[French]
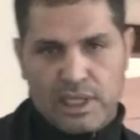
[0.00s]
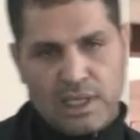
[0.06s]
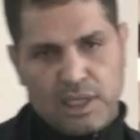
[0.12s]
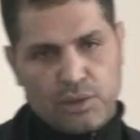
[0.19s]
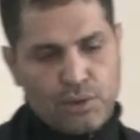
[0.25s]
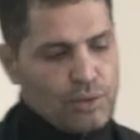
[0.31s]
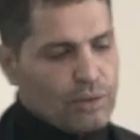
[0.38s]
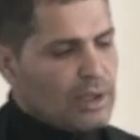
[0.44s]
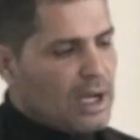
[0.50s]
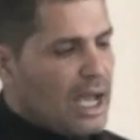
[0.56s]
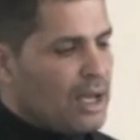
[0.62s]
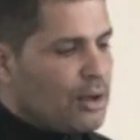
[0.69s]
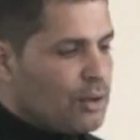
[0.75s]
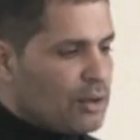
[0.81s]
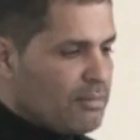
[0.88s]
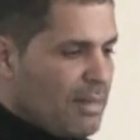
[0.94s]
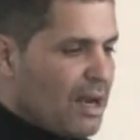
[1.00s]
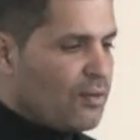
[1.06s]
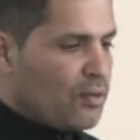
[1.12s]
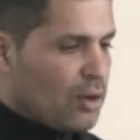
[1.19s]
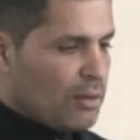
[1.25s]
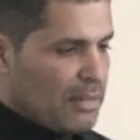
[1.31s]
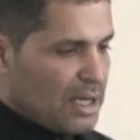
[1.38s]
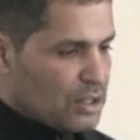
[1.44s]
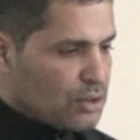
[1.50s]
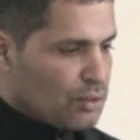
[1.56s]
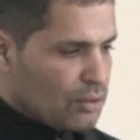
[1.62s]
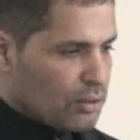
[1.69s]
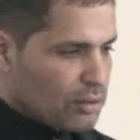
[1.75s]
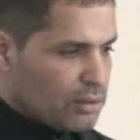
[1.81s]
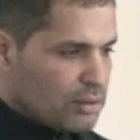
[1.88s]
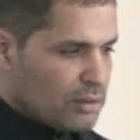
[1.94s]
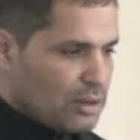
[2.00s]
est dû à une malformation,